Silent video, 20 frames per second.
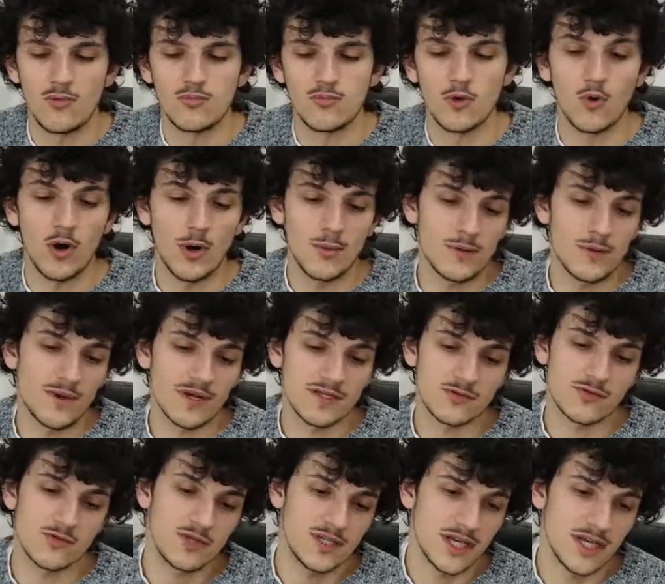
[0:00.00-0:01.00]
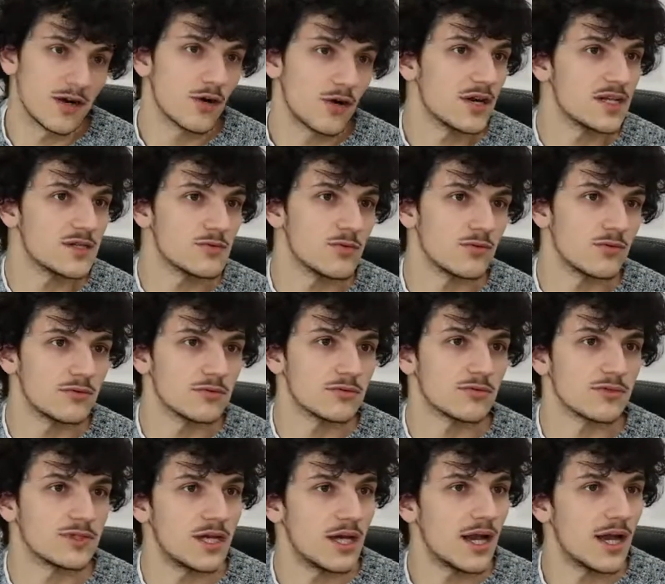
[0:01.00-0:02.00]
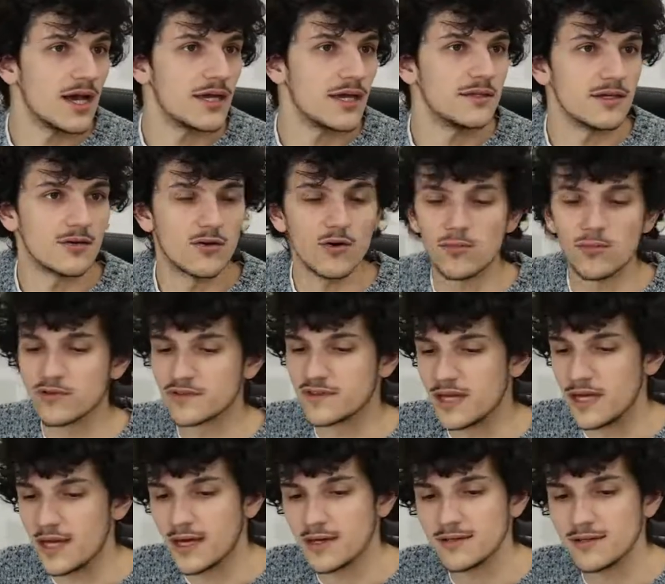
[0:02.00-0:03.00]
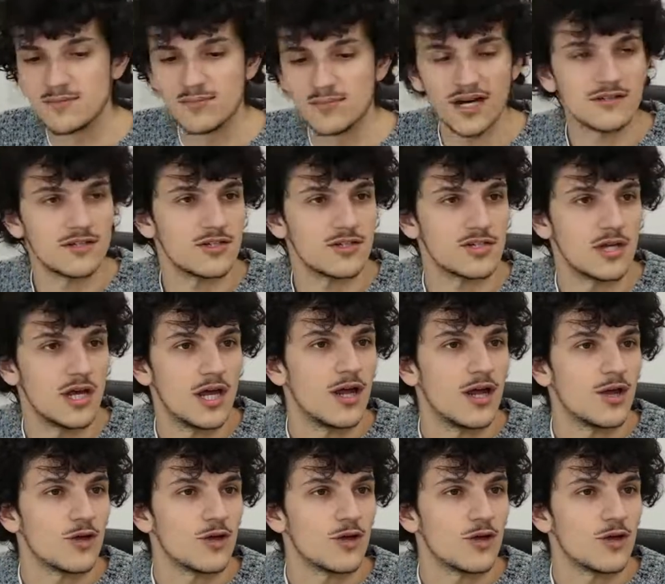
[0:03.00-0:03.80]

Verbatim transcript: pourquoi Ben Parce qu'il y a de l'engagement. Donc des likes, des commentaires, des partages.